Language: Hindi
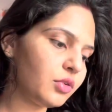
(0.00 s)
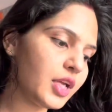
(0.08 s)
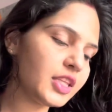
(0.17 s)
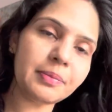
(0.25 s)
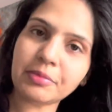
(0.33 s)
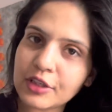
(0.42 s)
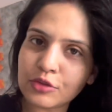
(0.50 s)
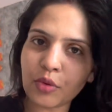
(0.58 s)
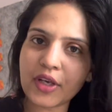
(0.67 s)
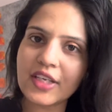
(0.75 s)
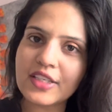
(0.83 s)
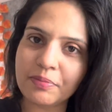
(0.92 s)
तो ये तब तक
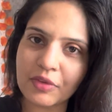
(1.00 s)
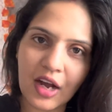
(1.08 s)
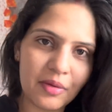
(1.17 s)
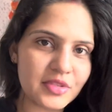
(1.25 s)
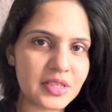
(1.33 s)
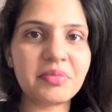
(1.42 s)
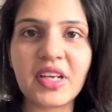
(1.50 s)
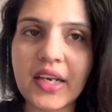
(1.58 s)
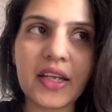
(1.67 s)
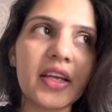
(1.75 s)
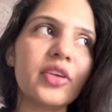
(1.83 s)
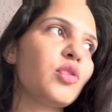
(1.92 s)
सोएगी जब तक हम जिम
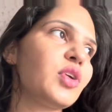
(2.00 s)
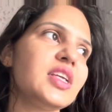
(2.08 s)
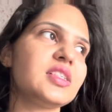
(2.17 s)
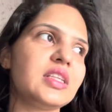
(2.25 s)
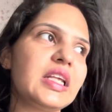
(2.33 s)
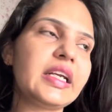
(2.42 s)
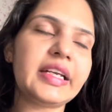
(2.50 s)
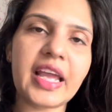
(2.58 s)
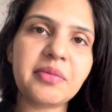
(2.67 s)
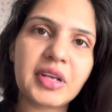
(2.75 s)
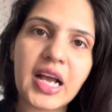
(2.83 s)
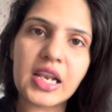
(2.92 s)
करेंगे क्योंकि इसी तरह
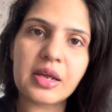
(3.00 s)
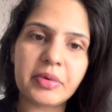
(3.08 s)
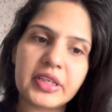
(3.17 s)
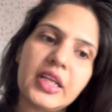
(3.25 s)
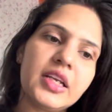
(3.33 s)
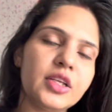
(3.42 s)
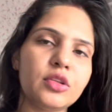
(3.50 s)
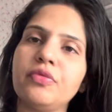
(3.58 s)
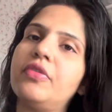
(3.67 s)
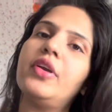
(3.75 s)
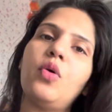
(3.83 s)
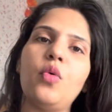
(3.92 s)
टाइम निकालना पड़ता है नहीं तो
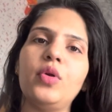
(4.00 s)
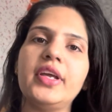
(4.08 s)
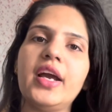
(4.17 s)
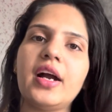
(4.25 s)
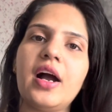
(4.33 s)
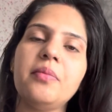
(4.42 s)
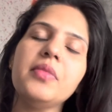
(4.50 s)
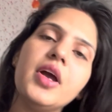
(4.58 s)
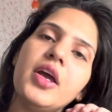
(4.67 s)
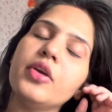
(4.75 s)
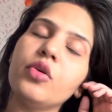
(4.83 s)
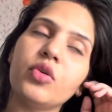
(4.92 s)
फिर हो लिया काम
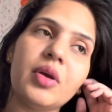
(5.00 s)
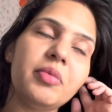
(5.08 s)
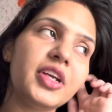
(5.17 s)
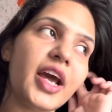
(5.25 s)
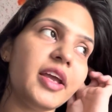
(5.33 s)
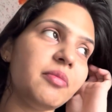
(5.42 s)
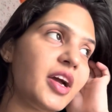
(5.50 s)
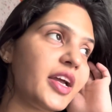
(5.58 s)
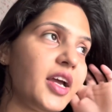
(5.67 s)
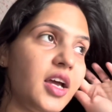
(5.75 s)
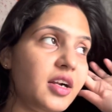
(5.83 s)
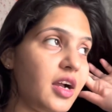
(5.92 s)
क्योंकि अभी टाइम आ
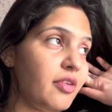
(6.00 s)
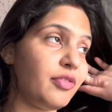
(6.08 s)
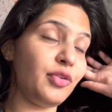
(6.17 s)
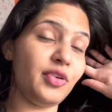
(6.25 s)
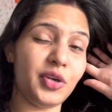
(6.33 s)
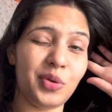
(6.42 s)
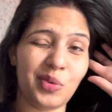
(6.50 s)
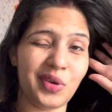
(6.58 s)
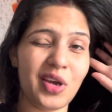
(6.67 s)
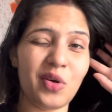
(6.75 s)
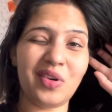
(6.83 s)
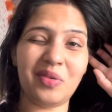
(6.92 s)
गया यार काफी वेट हो
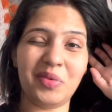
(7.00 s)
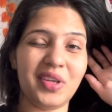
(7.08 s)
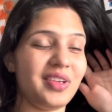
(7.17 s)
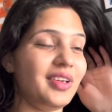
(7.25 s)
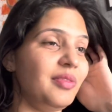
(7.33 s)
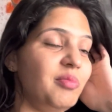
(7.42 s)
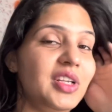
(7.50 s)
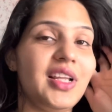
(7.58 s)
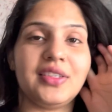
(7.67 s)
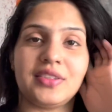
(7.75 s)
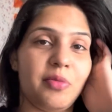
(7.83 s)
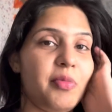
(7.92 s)
गया और अभी
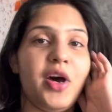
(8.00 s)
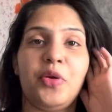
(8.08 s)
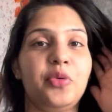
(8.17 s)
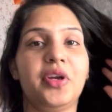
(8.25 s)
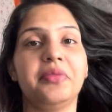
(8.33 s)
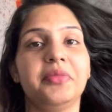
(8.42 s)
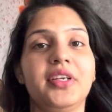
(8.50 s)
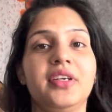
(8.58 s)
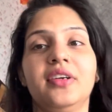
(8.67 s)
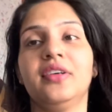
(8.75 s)
बर्दाश्त के बाहर हो रहा है मेरे